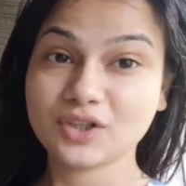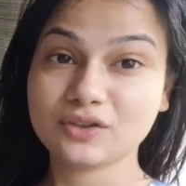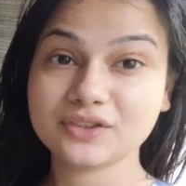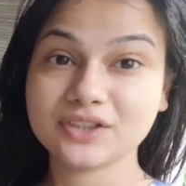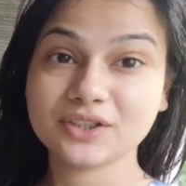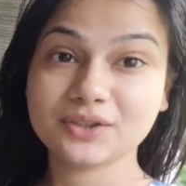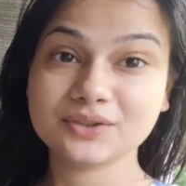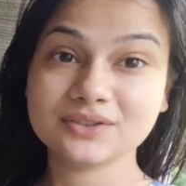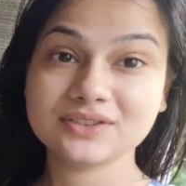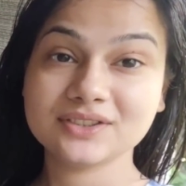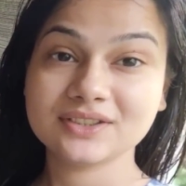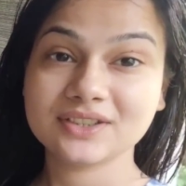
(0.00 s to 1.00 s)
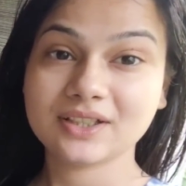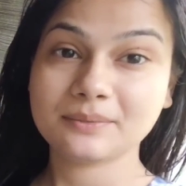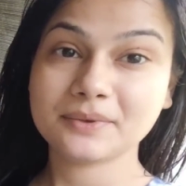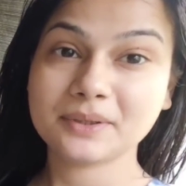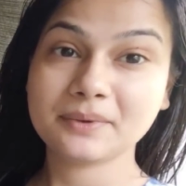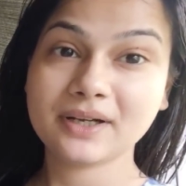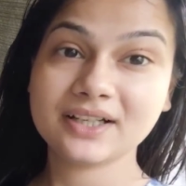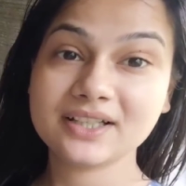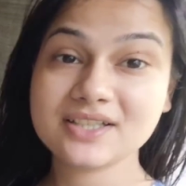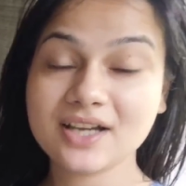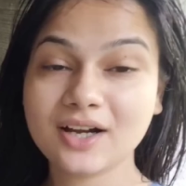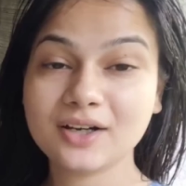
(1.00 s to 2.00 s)
और देखो कमरे में आंटी
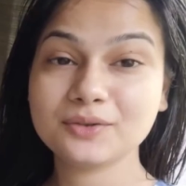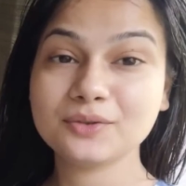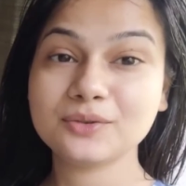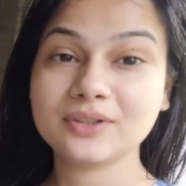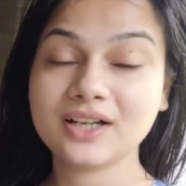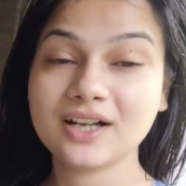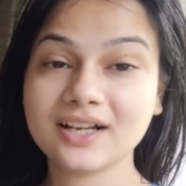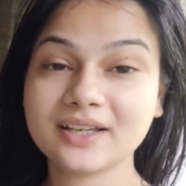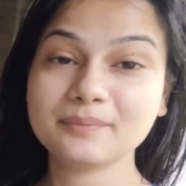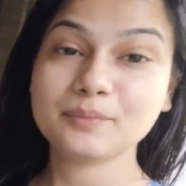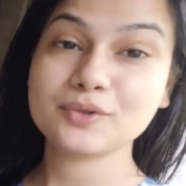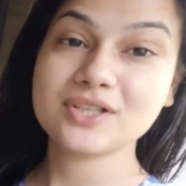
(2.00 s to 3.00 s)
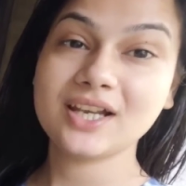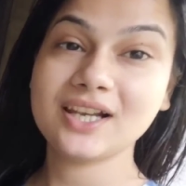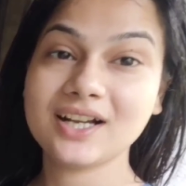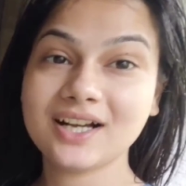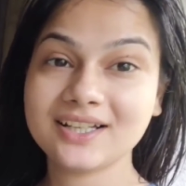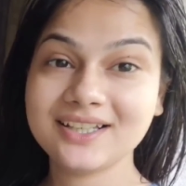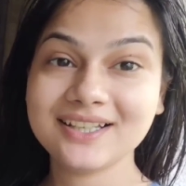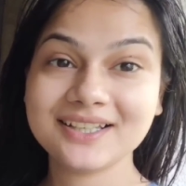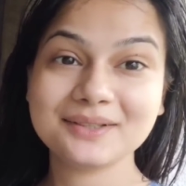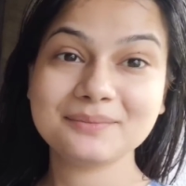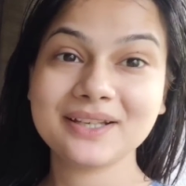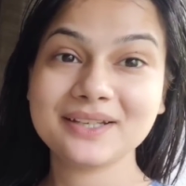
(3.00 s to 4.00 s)
झाड़ू लगा के पोछा लगा रही है
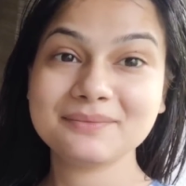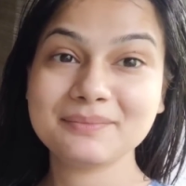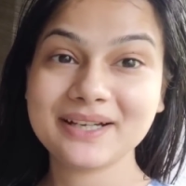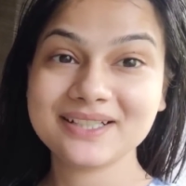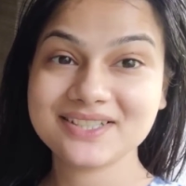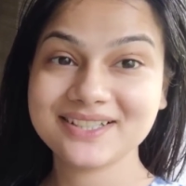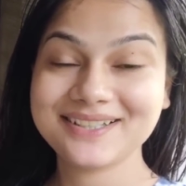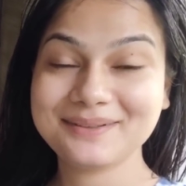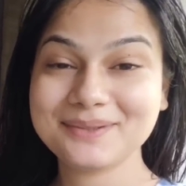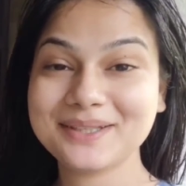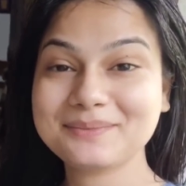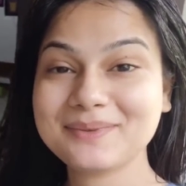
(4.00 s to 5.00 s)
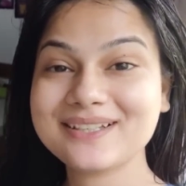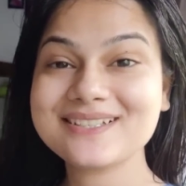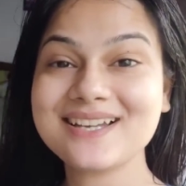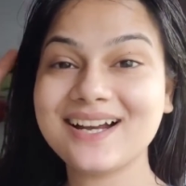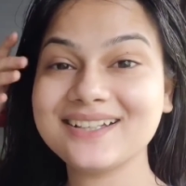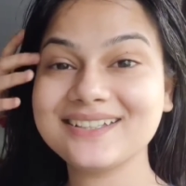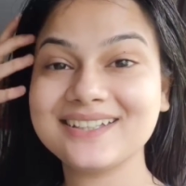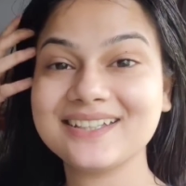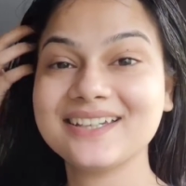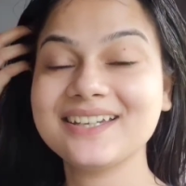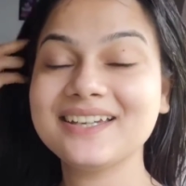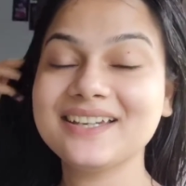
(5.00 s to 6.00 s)
लेकिन मेरी बेडशीट अभी तक मैंने झाड़ी
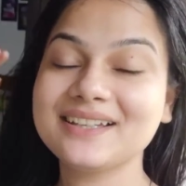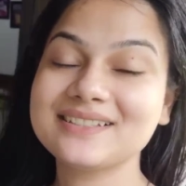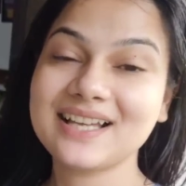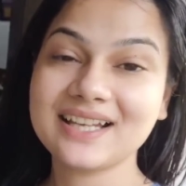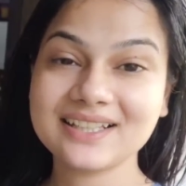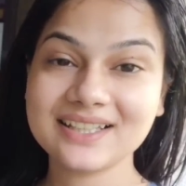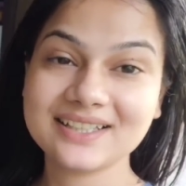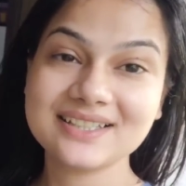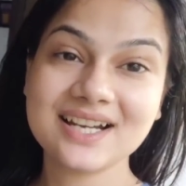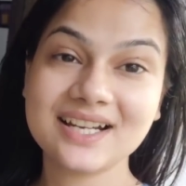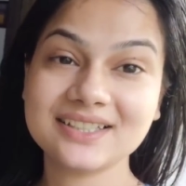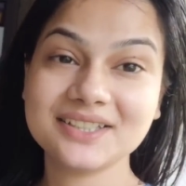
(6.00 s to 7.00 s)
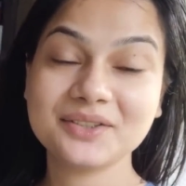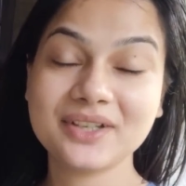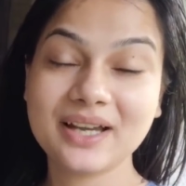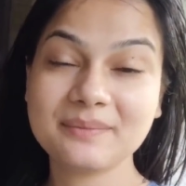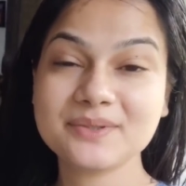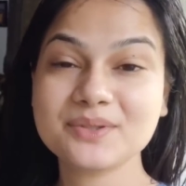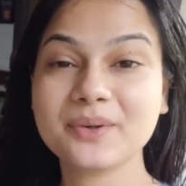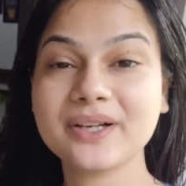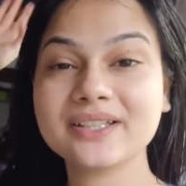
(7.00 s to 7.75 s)
नहीं है सारे घर की झाड़ दी क्योंकि आप ही सो